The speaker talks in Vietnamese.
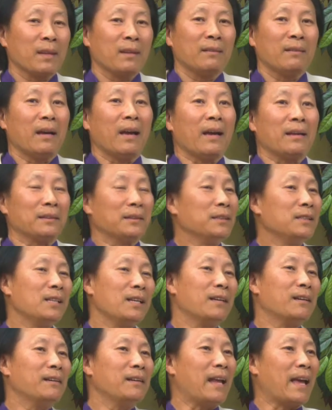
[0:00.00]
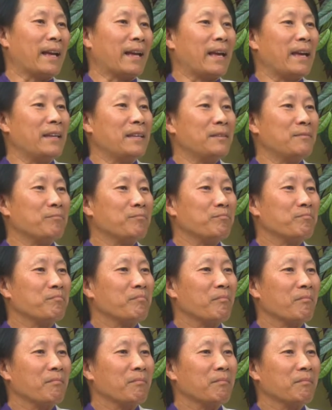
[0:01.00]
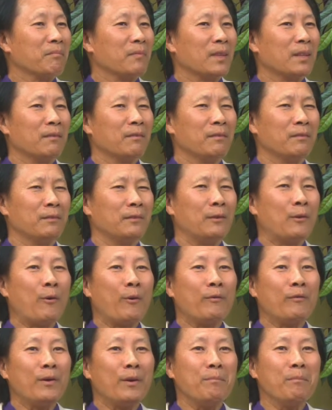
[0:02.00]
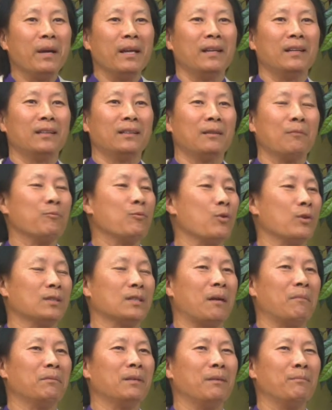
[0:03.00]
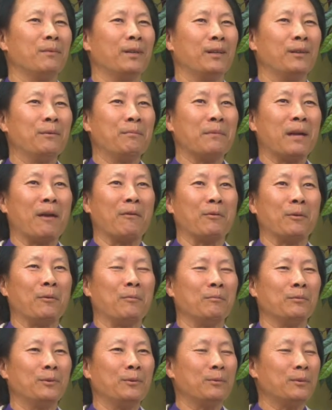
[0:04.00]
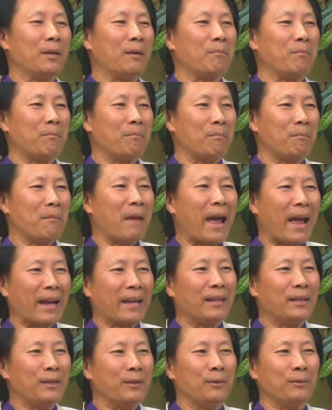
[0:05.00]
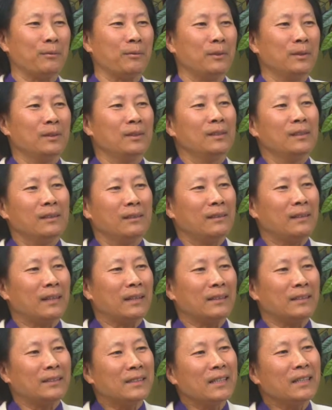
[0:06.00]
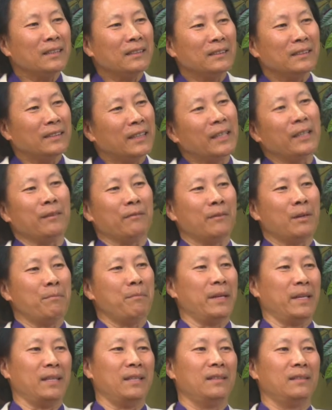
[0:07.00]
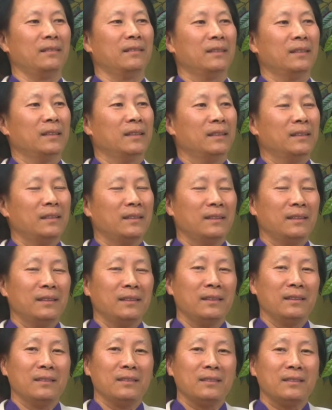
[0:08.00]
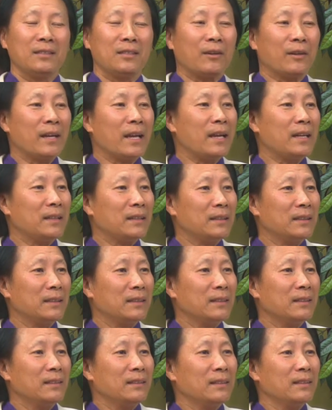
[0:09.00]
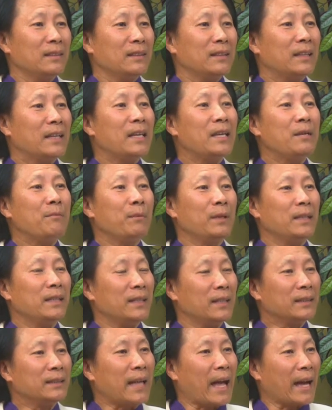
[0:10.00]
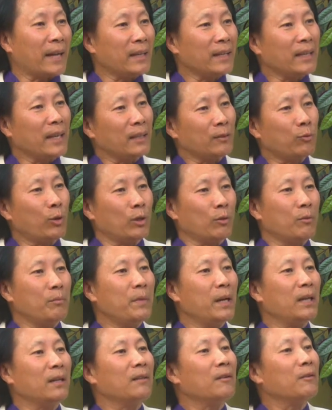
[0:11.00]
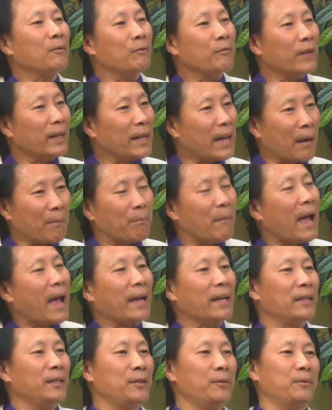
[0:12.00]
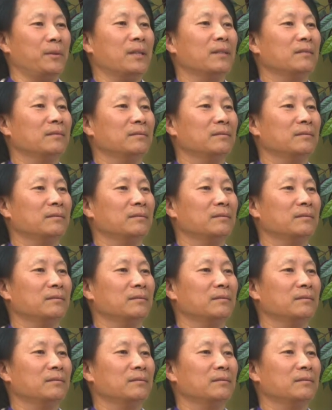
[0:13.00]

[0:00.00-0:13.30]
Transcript: à, thứ nhất đó là cái đối với mình ở trong cuộc sống là mình lúc nào cũng chú trọng ba cái điều là chân thiện và mỹ cho nên khi mình diễn tả cái nghệ thuật của mình nó cũng phải đặt ba cái điều đó